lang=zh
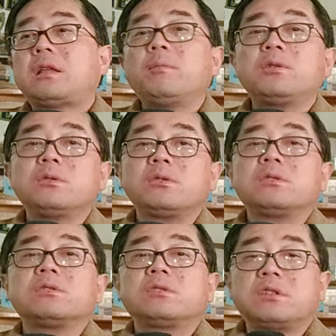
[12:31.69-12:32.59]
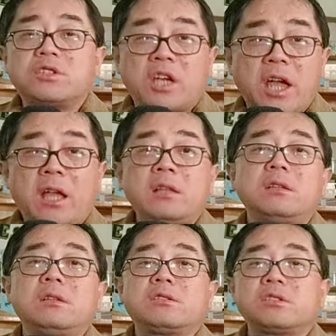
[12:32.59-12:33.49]
他们的钱、
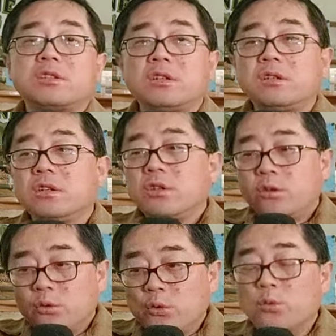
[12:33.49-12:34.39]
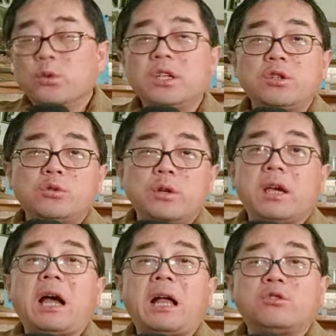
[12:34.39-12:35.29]
自己的努力、
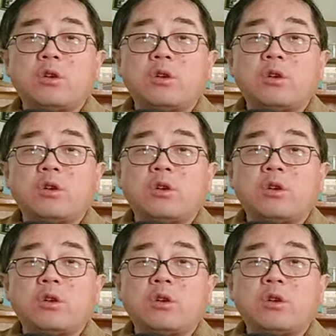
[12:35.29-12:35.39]
血汗，